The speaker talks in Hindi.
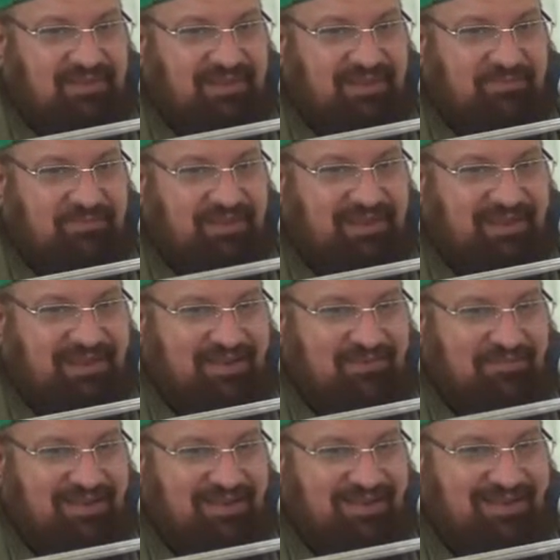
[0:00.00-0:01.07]
नबी के
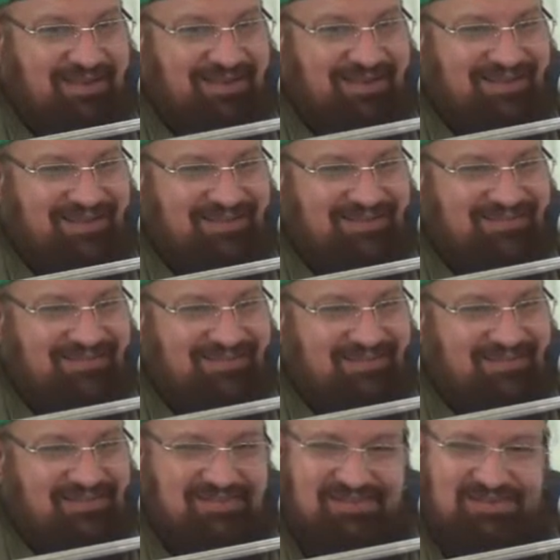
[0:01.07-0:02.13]
बगैर
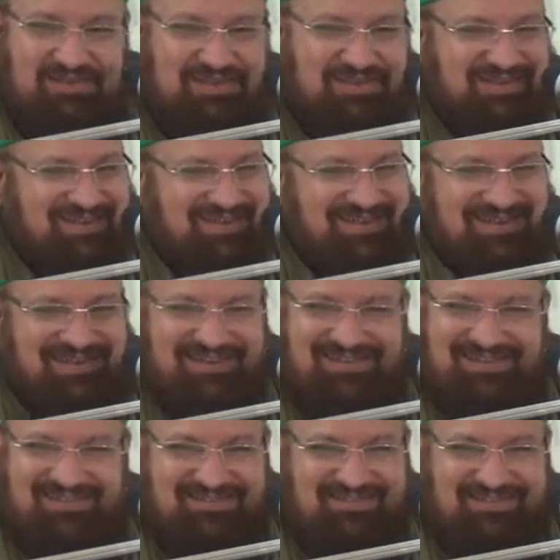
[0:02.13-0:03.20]
कुछ नहीं
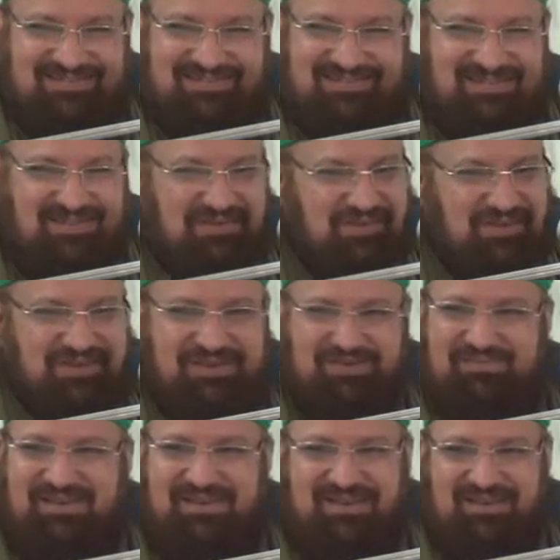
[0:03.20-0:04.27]
कुछ
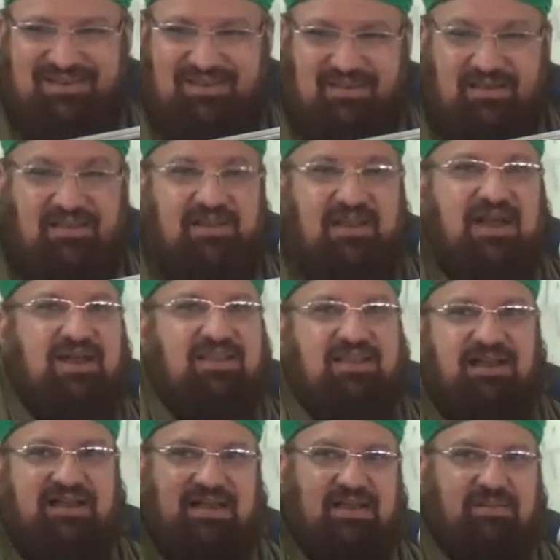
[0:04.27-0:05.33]
भी नहीं
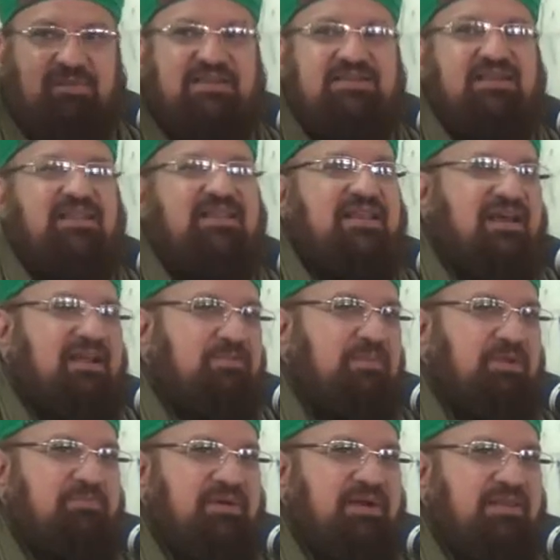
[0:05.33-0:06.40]
आधा कलेमा शैतान
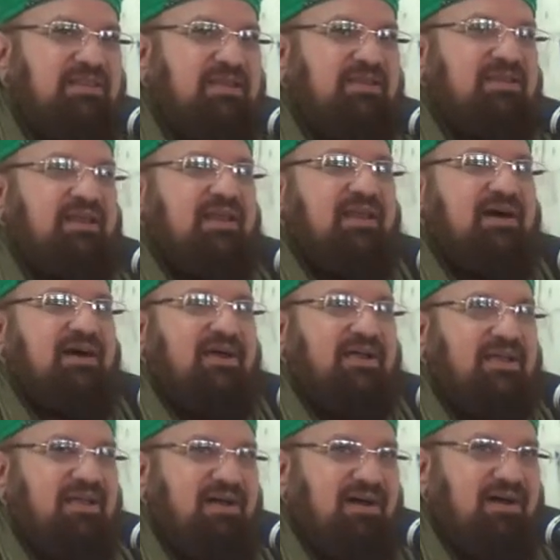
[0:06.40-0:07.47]
भी पढ़ता था ला
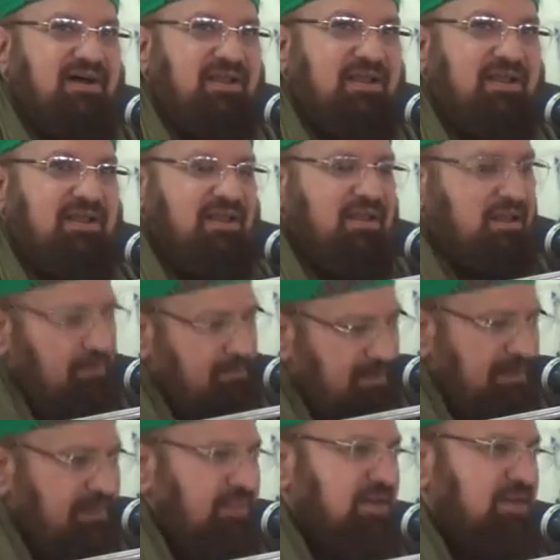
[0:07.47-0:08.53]
इला
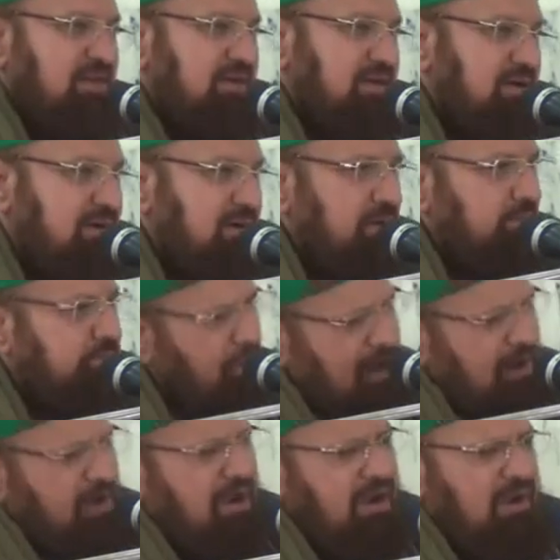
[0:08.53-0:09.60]
पढ़ता था
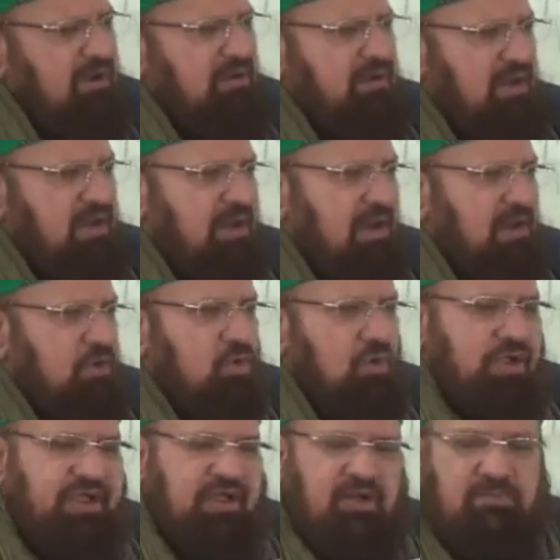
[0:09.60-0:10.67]
पक्का अल्लाह को
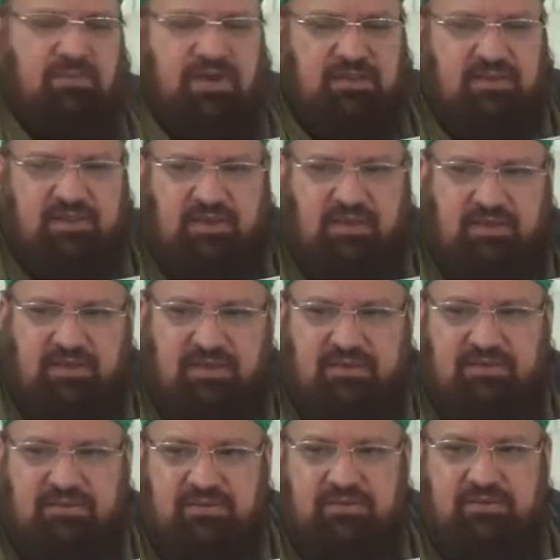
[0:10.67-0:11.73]
एक मानता था
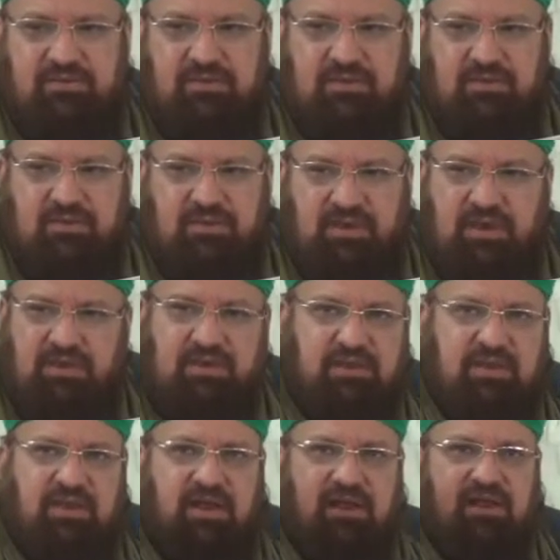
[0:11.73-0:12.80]
कहता
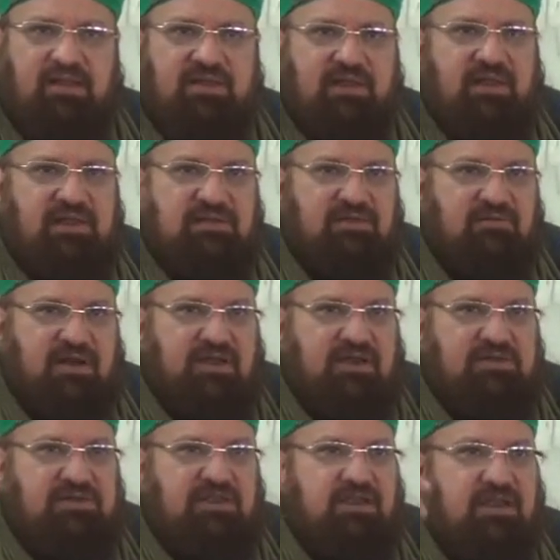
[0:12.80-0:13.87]
था अल्लाह तेरे सिवा
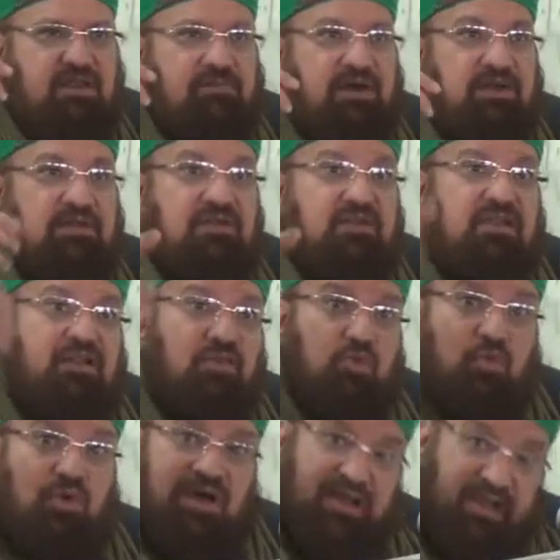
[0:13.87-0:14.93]
किसी की इबादत नहीं
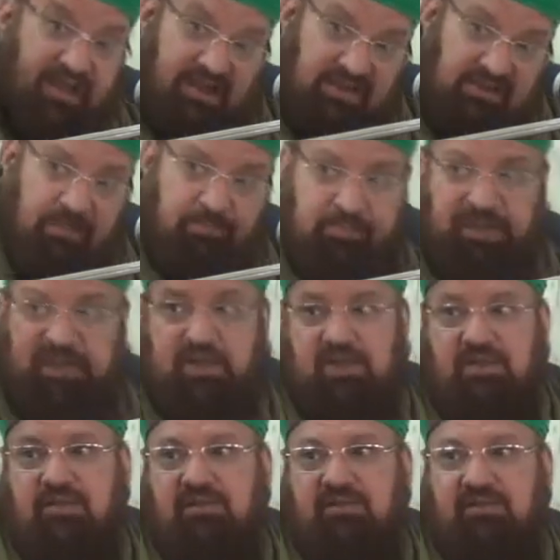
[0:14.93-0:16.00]
तू कहेगा तब भी नहीं